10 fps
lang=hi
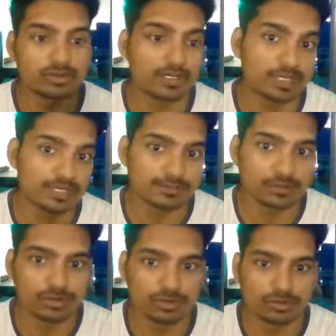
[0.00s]
जो है
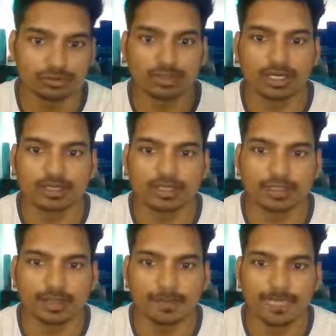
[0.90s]
डैशबोर्ड शो होगा
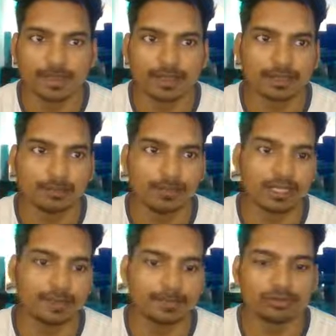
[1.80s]
ठीक है अभी
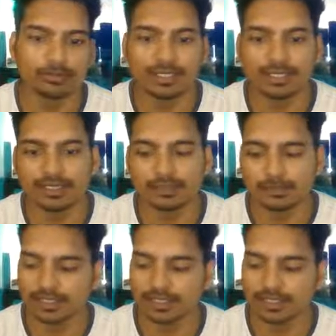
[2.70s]
यहाँ पर तो मेल आई डी